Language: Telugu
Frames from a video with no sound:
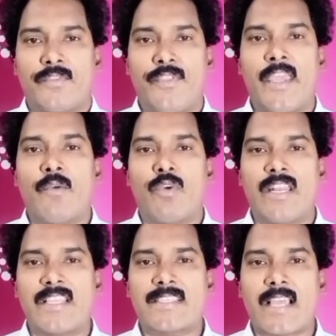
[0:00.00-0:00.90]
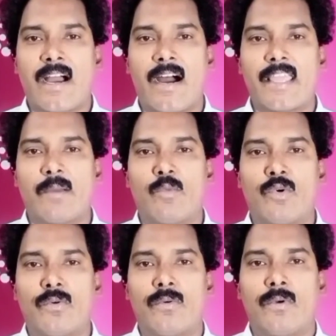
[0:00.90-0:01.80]
దేవుని సహాయము
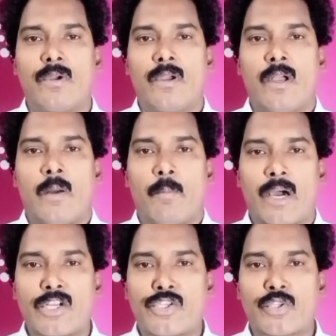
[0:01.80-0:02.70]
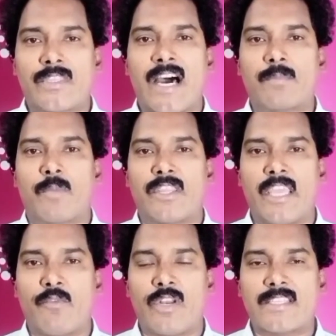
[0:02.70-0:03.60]
పరిశుద్ధాత్మ
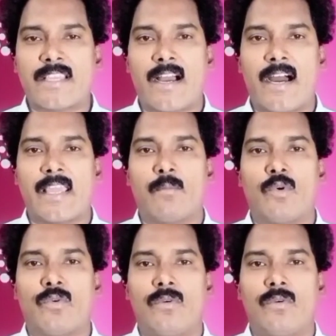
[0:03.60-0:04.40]
దేవుని సహాయము